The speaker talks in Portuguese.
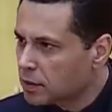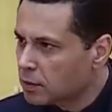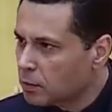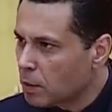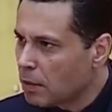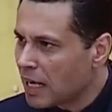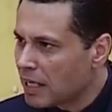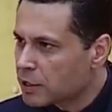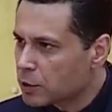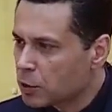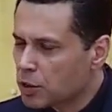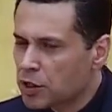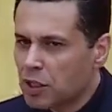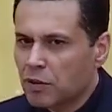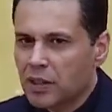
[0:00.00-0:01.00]
Bobagem, estou
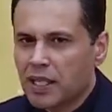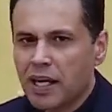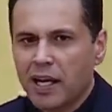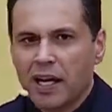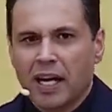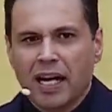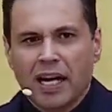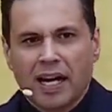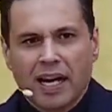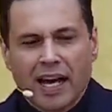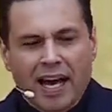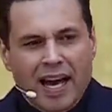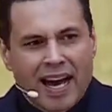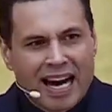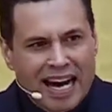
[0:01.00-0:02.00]
dizendo que
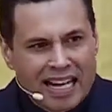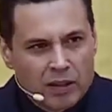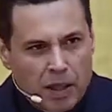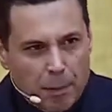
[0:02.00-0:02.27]
é errado,